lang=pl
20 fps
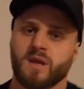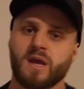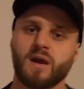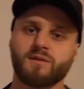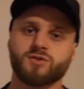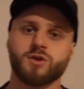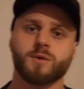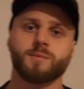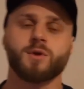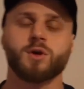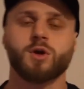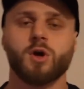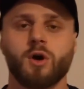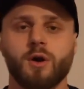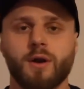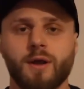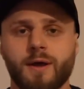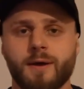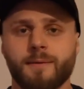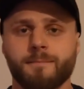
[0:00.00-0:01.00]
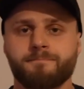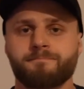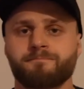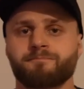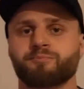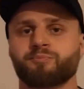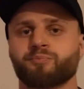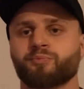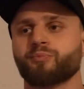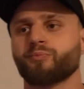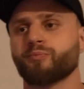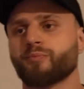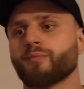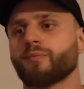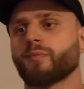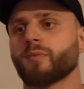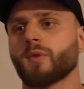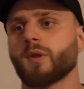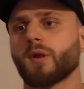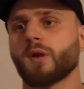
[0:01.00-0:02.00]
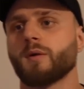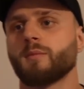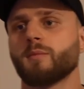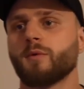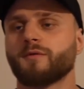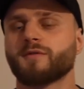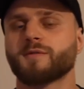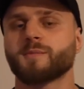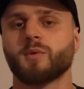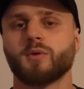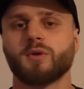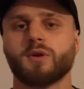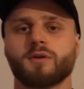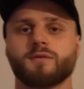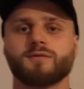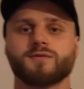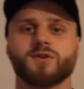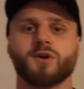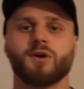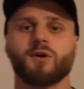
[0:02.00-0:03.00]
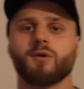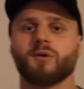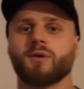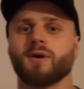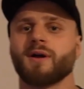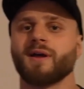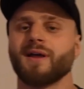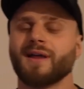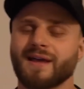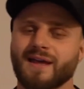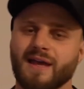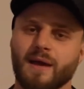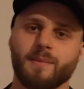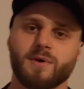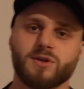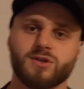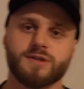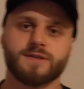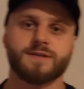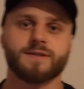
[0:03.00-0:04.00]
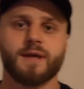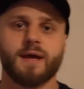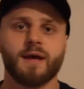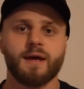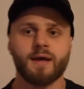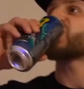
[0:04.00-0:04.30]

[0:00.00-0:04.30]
Ja wziąłem Nikolę, mm, mój wspólnik wziął kamerzystę.